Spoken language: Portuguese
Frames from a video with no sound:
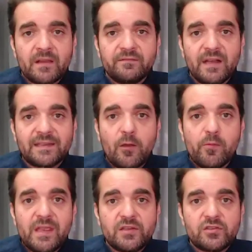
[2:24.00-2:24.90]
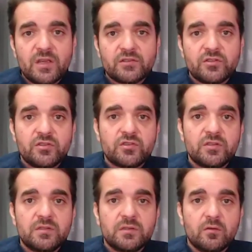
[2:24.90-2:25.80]
fatalmente a gente
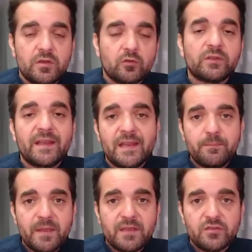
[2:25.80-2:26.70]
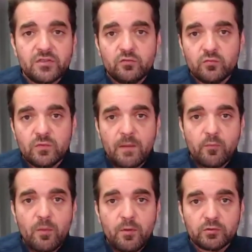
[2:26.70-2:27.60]
eu terei perdido uma
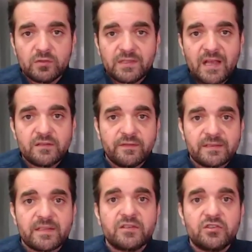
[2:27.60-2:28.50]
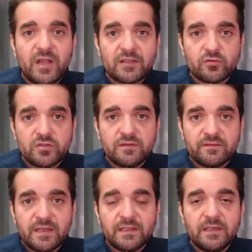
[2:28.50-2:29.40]
boa oportunidade de fazer indicações de
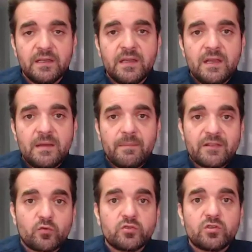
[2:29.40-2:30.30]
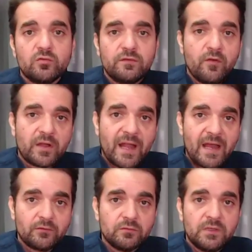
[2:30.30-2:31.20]
venda, mas continuo
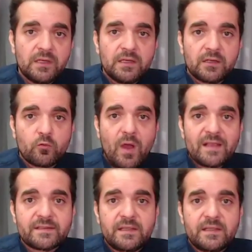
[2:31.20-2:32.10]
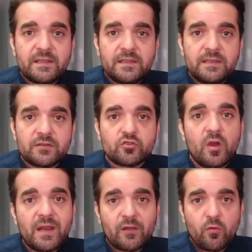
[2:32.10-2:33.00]
focado quase que
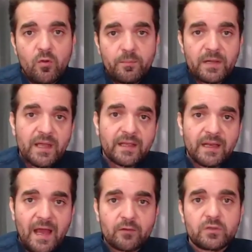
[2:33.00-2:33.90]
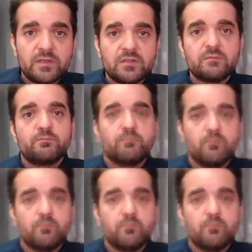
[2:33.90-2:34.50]
só na compra, é claro que de